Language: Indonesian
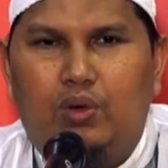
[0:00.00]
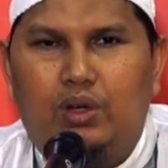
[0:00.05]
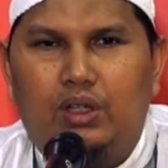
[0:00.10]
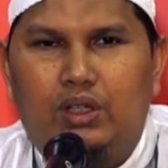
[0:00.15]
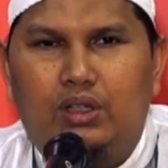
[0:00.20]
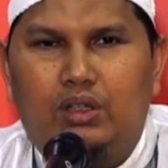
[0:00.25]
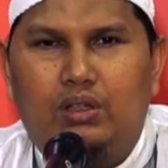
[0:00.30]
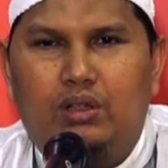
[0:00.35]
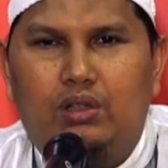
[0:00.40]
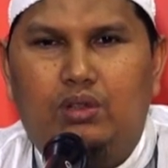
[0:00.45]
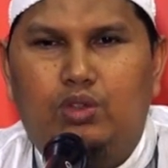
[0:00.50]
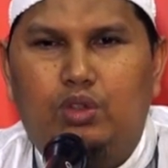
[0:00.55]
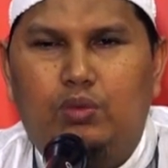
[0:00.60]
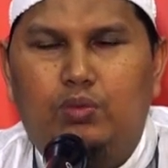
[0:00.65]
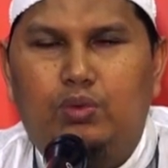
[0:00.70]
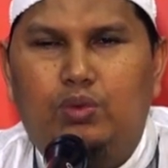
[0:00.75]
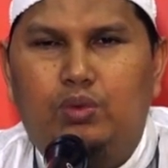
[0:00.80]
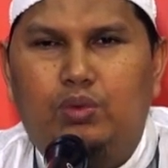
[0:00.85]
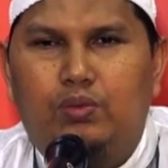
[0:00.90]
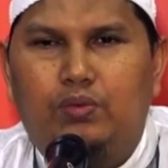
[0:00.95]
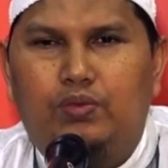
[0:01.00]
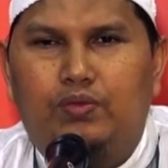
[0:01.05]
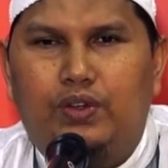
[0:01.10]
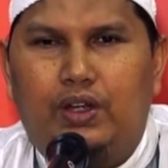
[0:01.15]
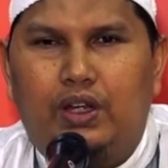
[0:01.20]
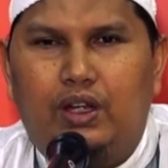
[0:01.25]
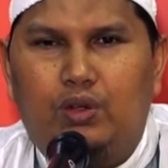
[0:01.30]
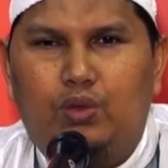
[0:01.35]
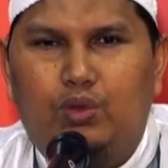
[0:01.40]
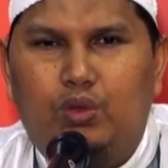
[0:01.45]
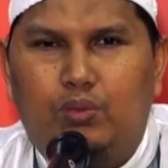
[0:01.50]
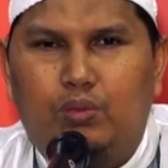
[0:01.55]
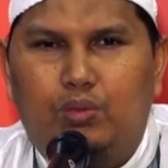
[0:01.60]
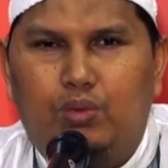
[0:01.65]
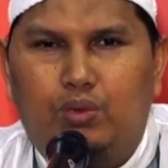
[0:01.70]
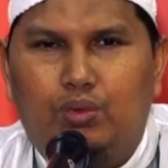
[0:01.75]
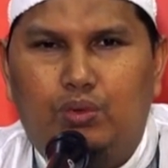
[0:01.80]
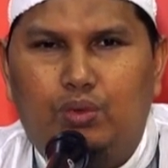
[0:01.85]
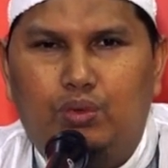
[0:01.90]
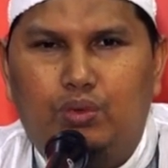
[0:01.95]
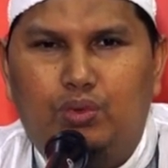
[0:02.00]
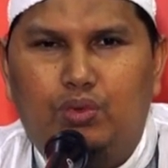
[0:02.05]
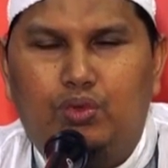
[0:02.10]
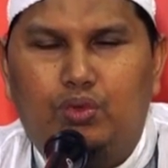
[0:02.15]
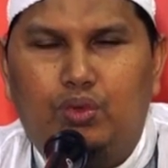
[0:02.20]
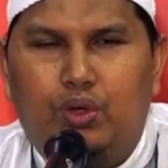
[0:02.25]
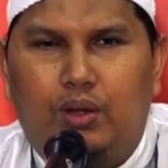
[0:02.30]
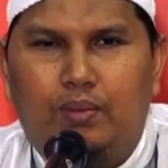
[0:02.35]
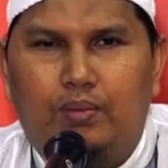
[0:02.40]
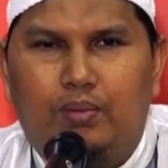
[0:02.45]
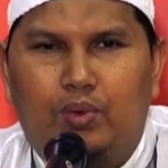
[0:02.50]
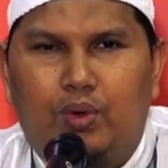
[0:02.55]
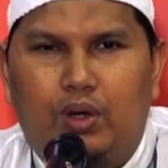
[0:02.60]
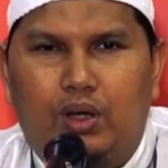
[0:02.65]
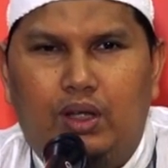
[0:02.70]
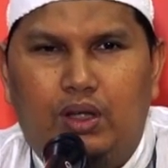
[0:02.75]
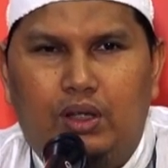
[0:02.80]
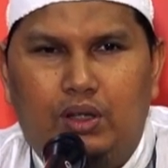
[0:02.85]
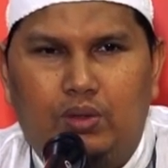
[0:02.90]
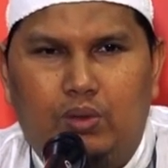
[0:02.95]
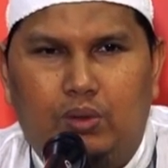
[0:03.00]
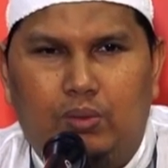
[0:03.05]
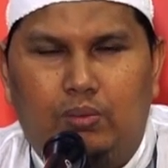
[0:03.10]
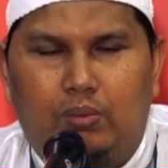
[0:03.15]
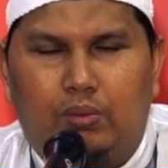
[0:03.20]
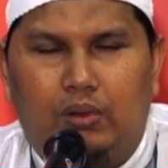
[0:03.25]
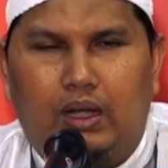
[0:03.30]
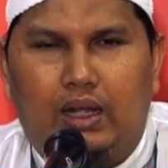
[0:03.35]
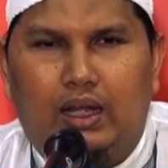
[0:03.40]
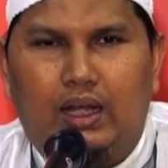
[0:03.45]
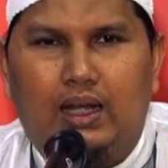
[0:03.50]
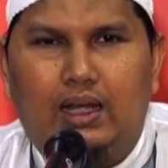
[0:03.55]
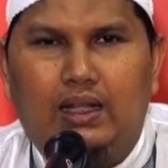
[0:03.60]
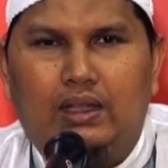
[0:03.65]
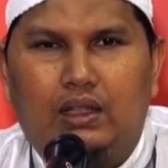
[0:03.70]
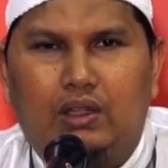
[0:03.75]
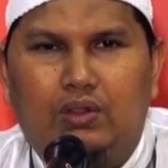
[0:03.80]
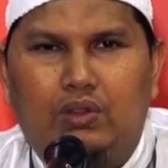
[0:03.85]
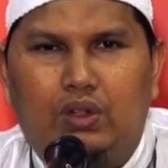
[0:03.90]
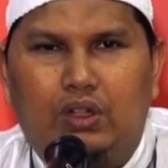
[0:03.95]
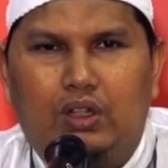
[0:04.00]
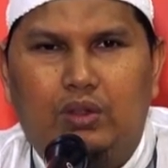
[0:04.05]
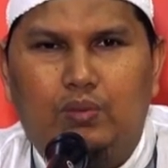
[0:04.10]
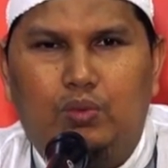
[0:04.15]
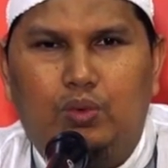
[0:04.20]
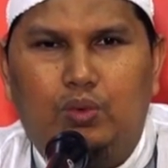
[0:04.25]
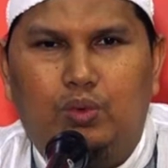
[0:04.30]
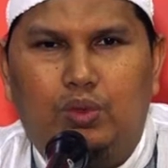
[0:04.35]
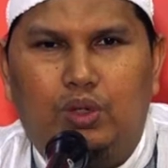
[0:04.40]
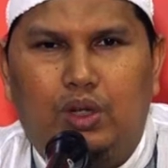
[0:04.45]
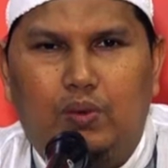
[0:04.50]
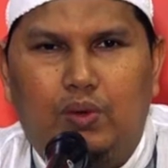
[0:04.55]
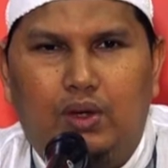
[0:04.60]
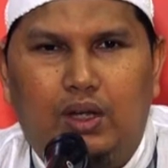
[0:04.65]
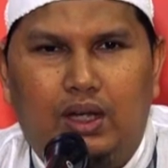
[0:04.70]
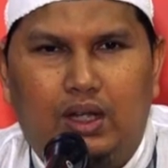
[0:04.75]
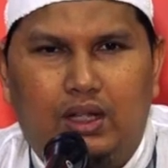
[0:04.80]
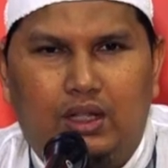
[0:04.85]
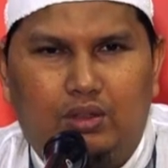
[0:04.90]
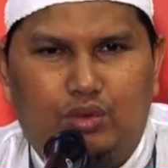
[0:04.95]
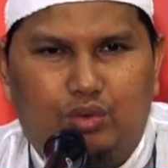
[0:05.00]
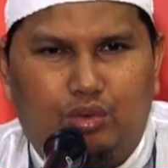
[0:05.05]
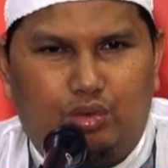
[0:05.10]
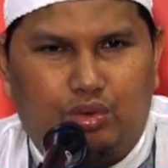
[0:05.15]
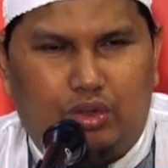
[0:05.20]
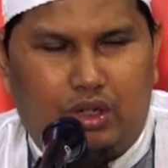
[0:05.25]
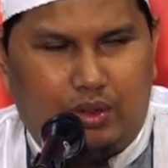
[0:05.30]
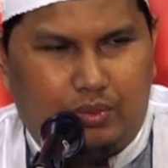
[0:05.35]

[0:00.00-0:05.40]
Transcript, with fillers: wa in tubtum falakum ru'usu amwalikum la tazlimuna wa la